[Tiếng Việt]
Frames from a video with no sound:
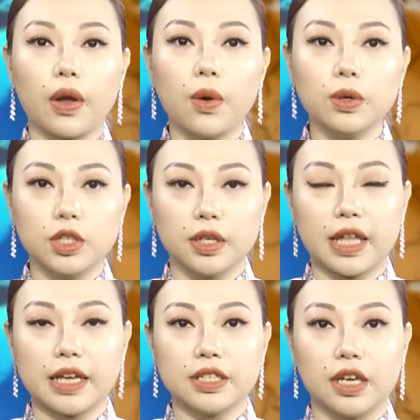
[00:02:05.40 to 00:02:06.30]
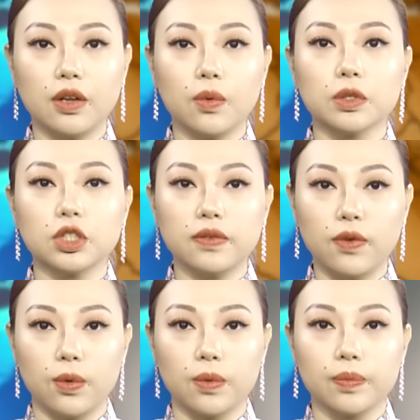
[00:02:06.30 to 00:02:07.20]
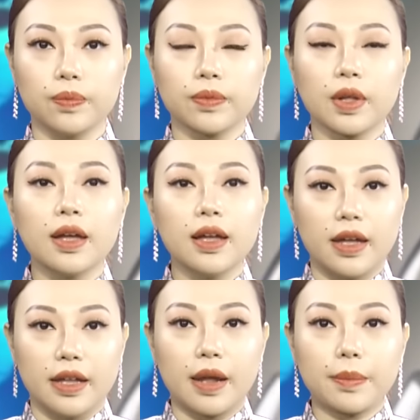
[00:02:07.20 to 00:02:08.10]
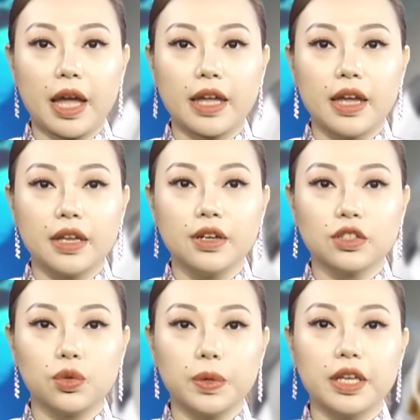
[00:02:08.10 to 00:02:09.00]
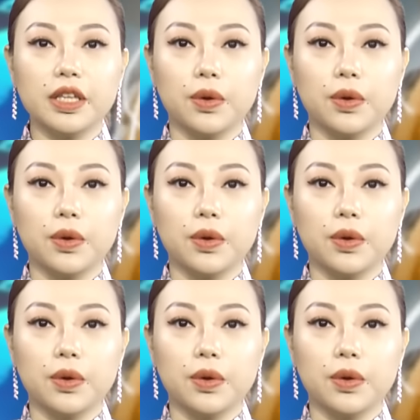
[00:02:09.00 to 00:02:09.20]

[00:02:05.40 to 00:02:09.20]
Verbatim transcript: gói hỗ trợ tài chính của chính phủ. Năm nay được chú ý